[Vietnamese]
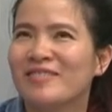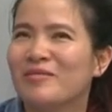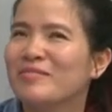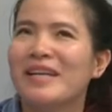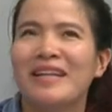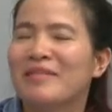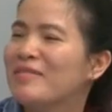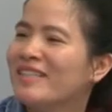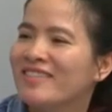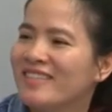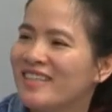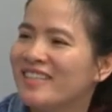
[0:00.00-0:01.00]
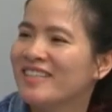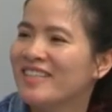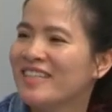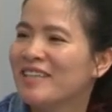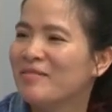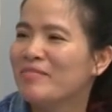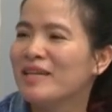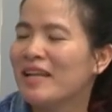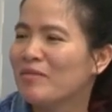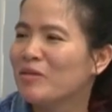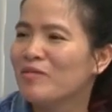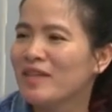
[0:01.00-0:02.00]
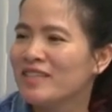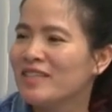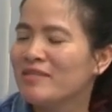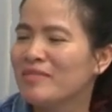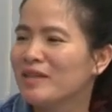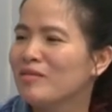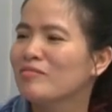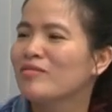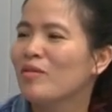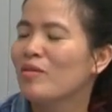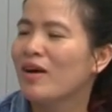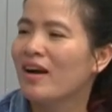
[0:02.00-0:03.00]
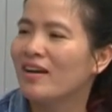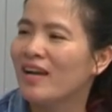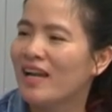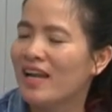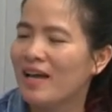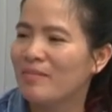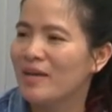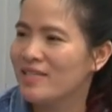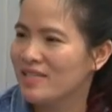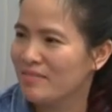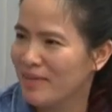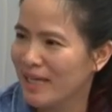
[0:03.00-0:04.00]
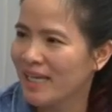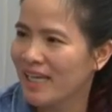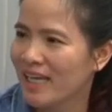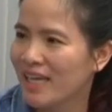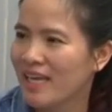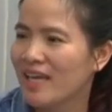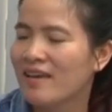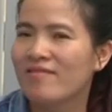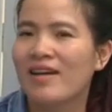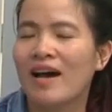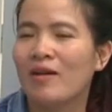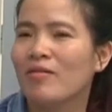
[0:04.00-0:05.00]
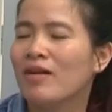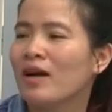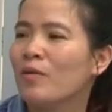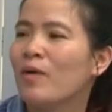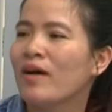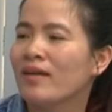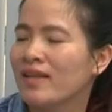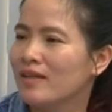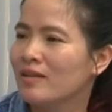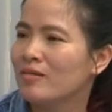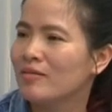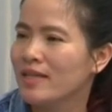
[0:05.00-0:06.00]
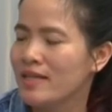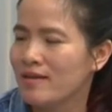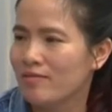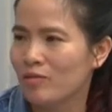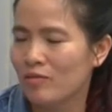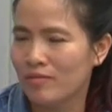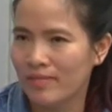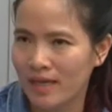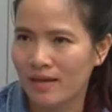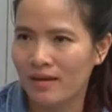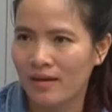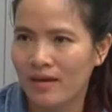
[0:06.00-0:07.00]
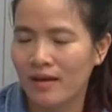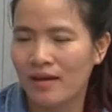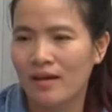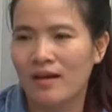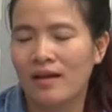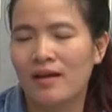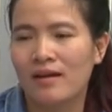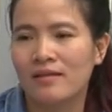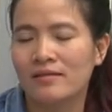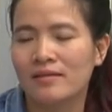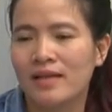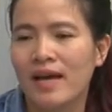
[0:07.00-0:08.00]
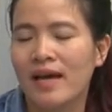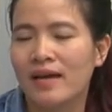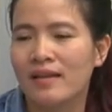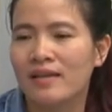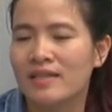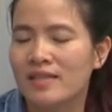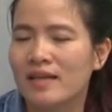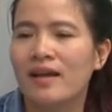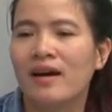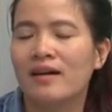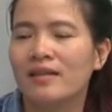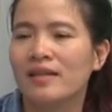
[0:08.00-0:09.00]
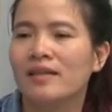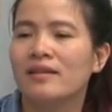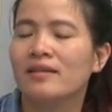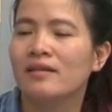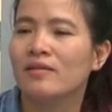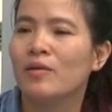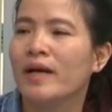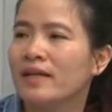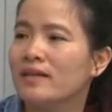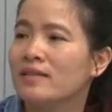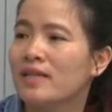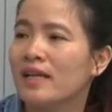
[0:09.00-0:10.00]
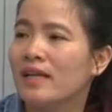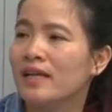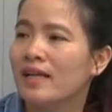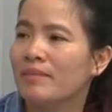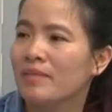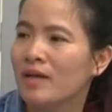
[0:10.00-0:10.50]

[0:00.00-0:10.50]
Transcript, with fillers: cũng rất là bình thường mình làm công việc gì mình cũng cố gắng là làm hết sức mình và cố gắng hoàn thành tốt cái nhiệm vụ của mình à, cái thời gian đó thì ngoài cái thời gian đi làm